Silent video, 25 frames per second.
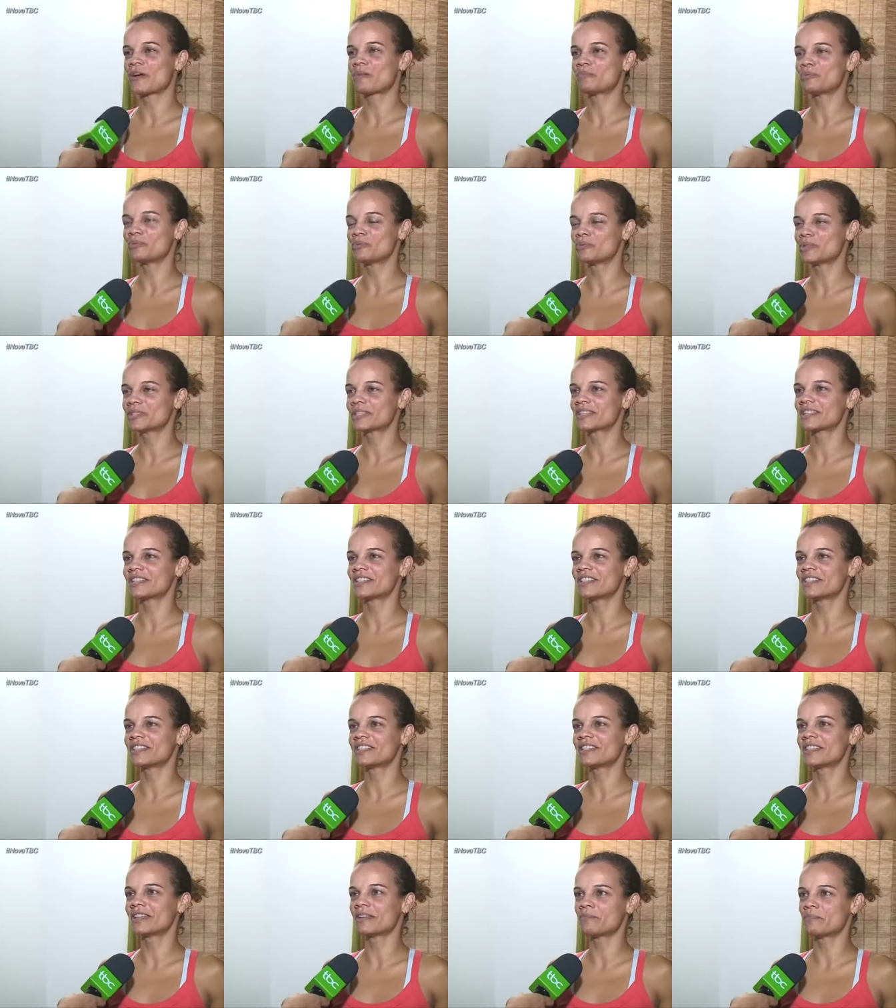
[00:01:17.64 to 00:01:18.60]
a busca de
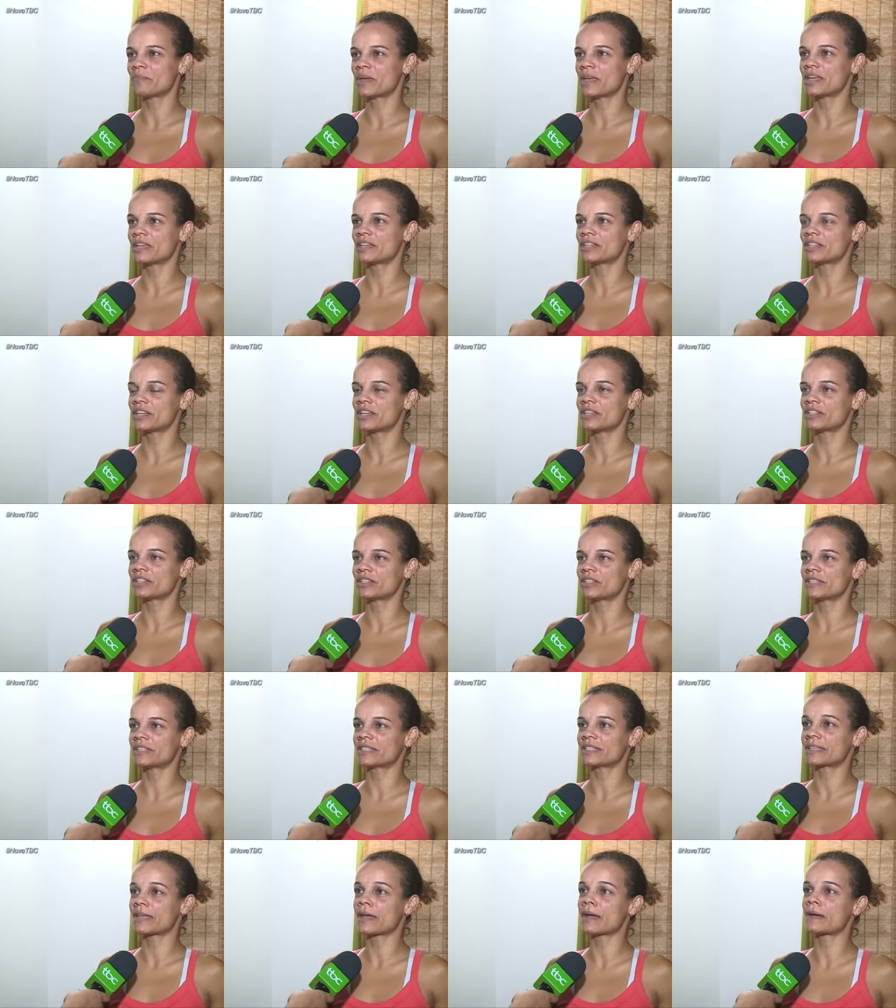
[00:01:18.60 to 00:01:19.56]
também a gente
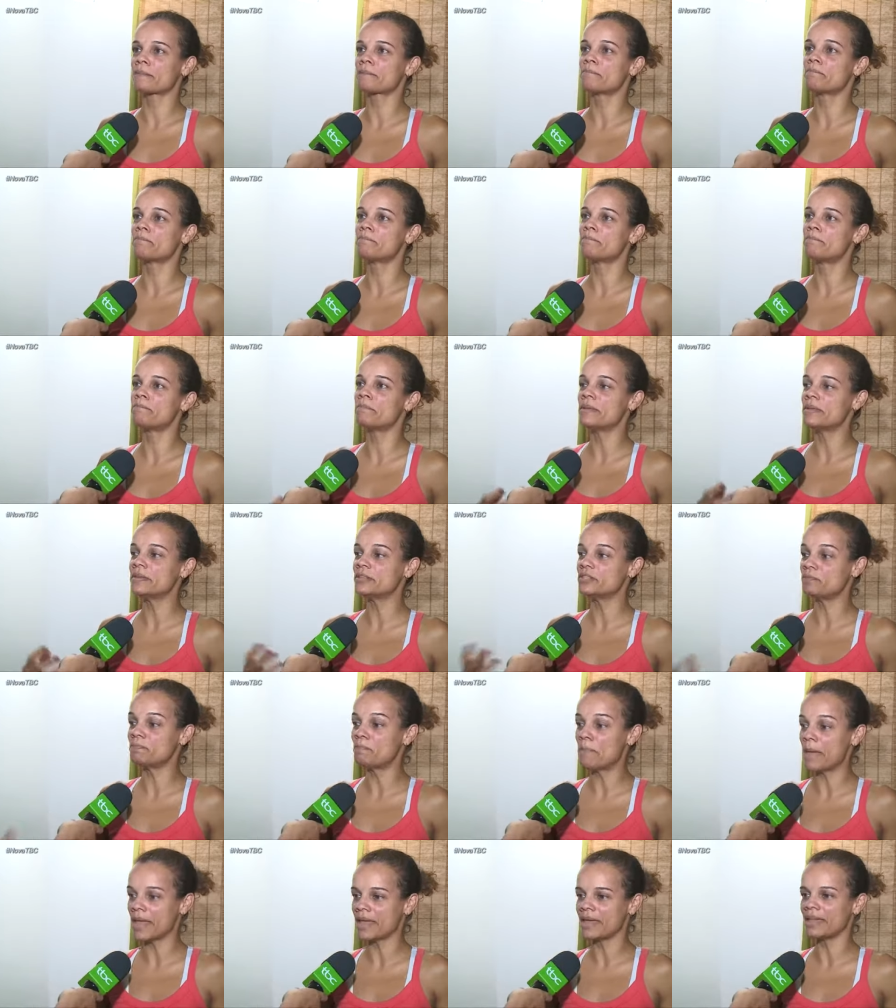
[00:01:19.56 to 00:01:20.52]
estar
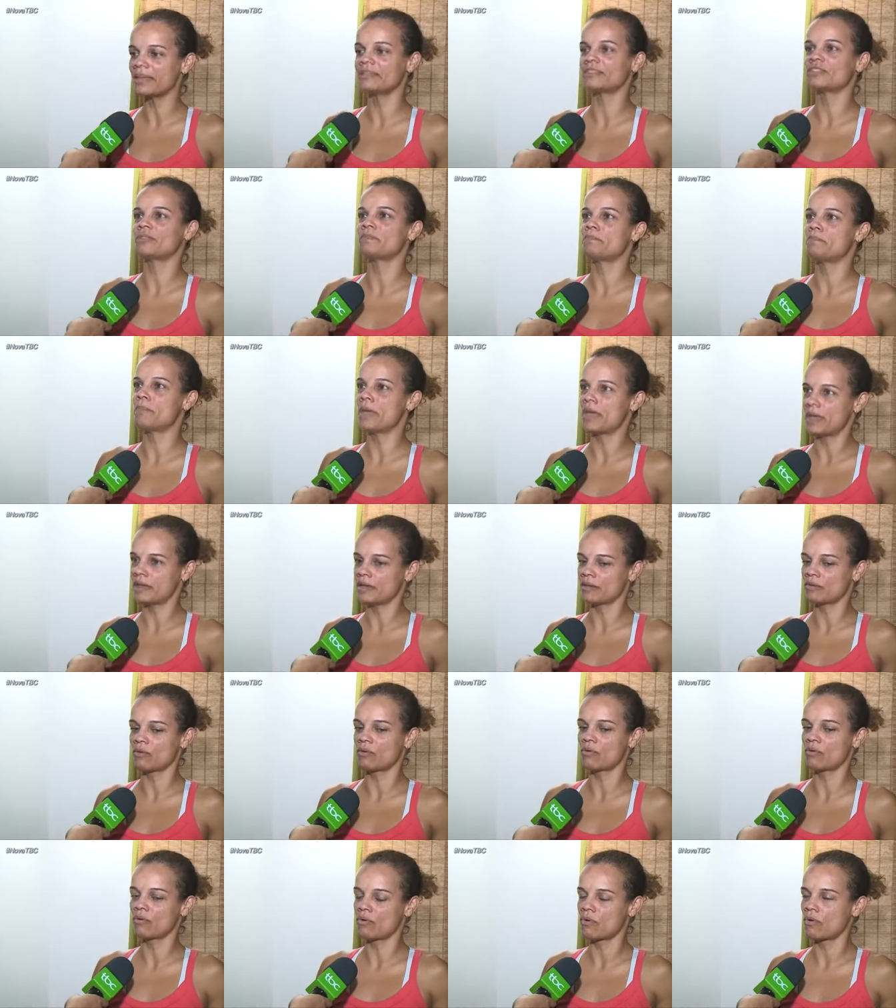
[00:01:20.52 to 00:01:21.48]
bem de bem com
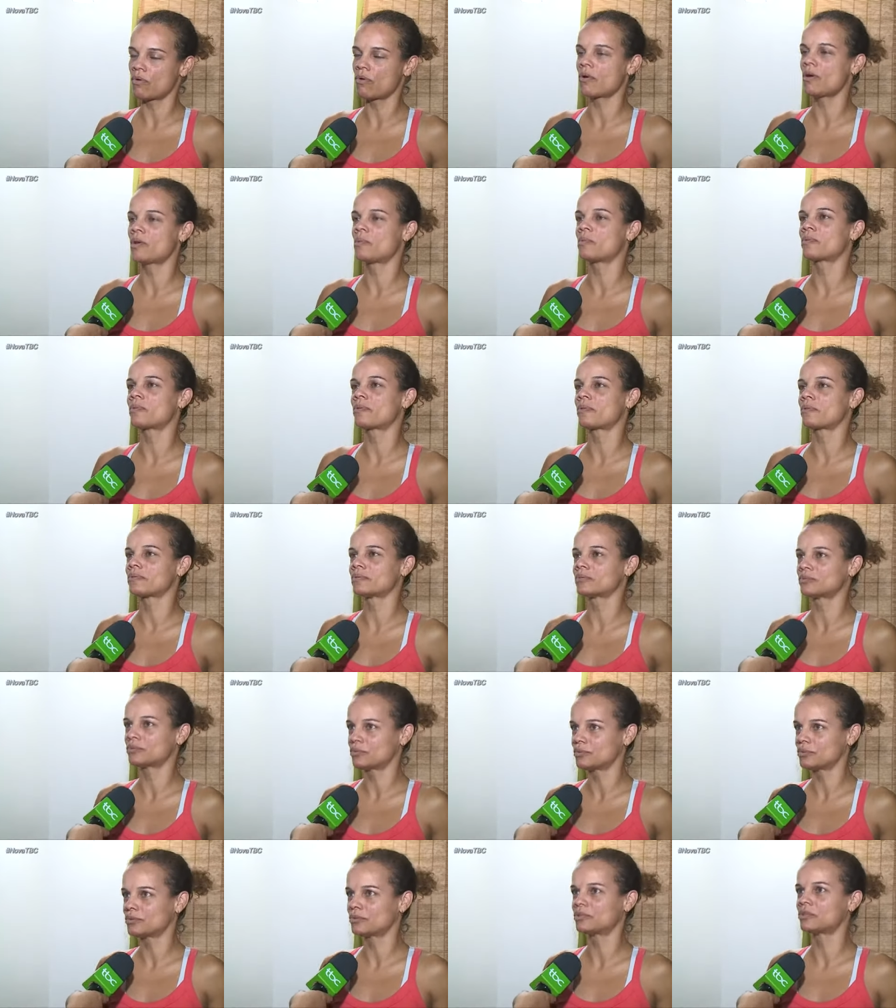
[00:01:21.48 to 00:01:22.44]
o corpo, com
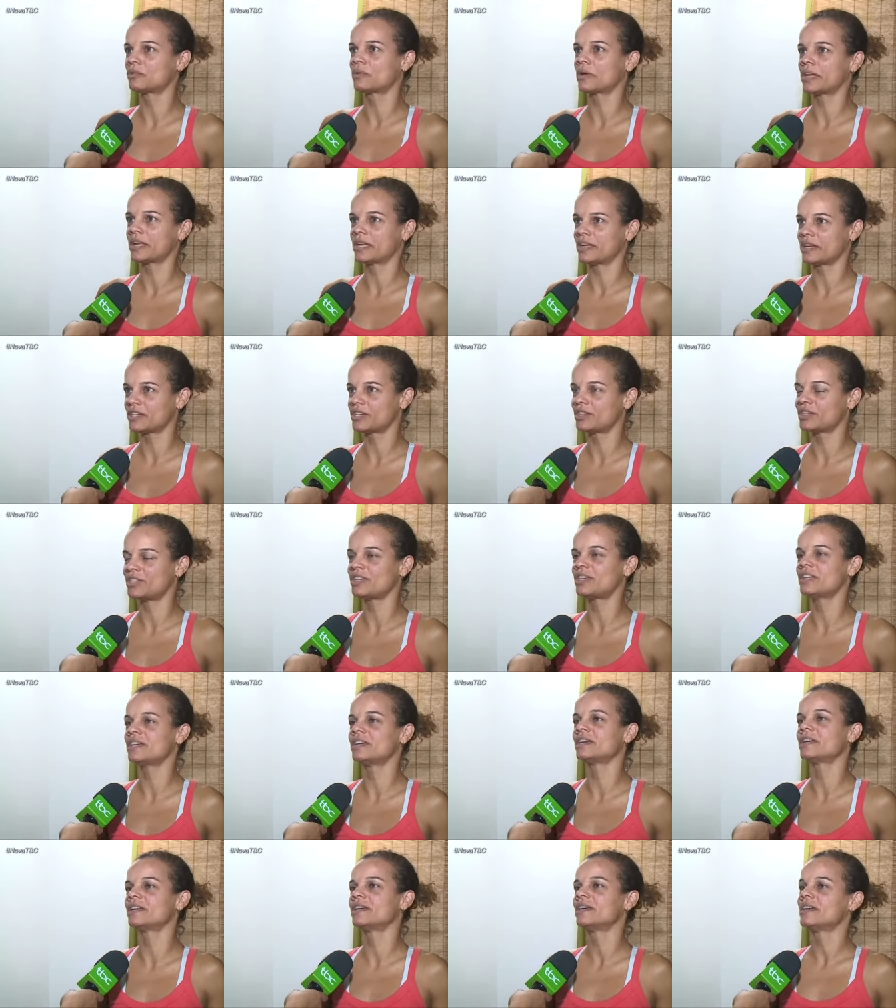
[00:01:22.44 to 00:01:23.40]
tudo, com
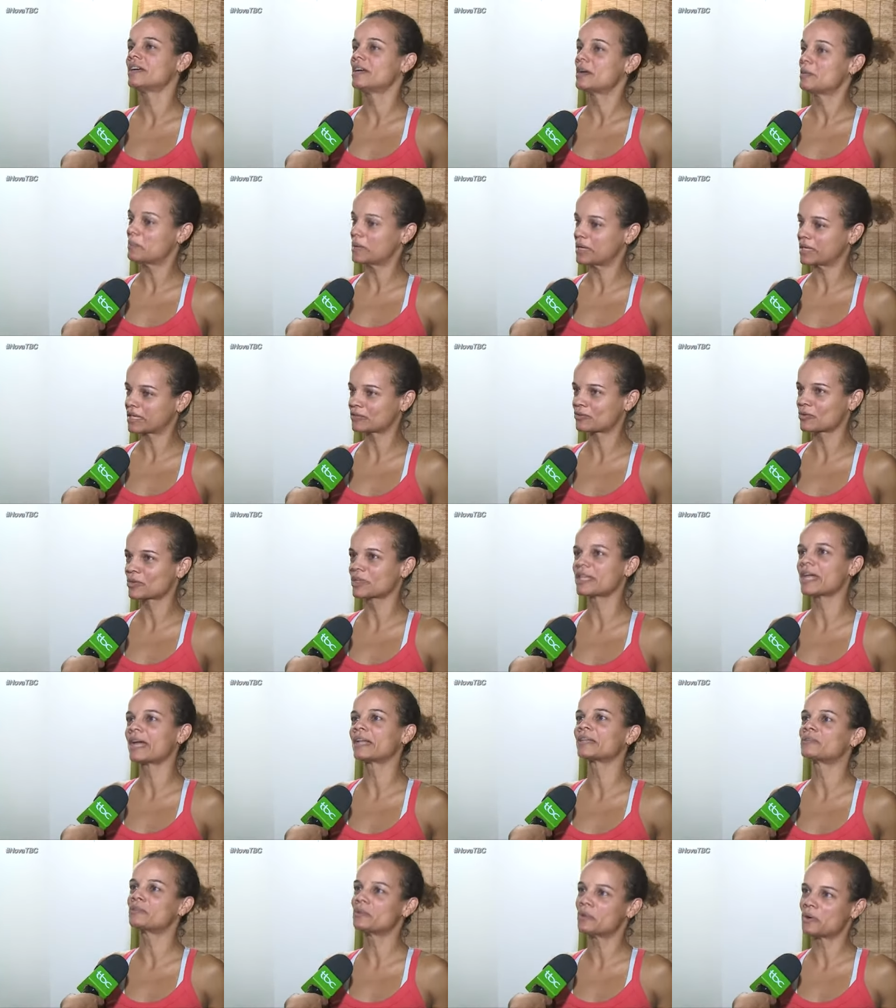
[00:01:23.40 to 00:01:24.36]
energia, para cuidar
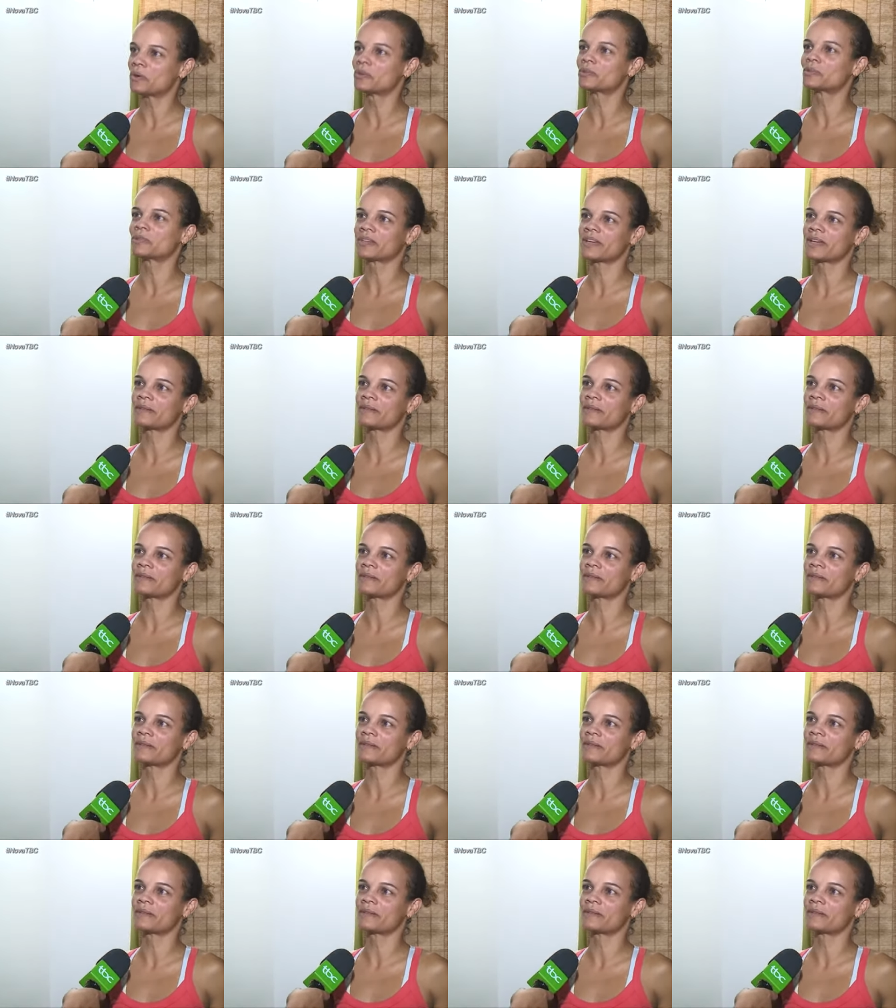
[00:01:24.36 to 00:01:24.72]
do outro, né?